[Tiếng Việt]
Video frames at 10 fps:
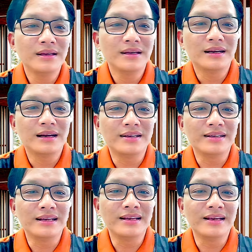rồi
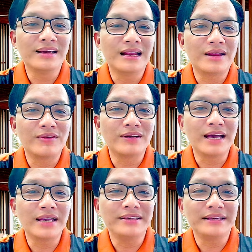đến à, là lập vườn
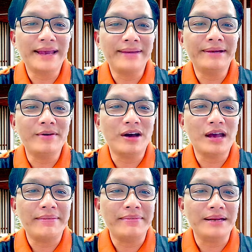cây em ấy bỏ
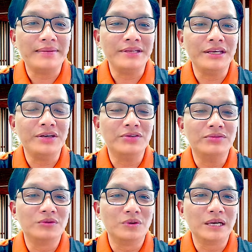25 triệu
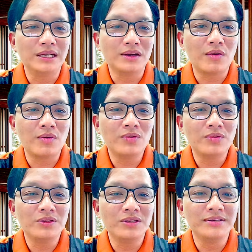mua cái nick cũ
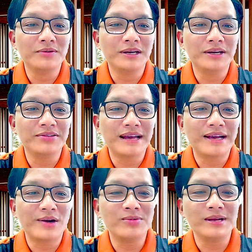như mua cái
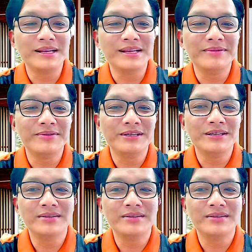Honda cũ để đi mưu sinh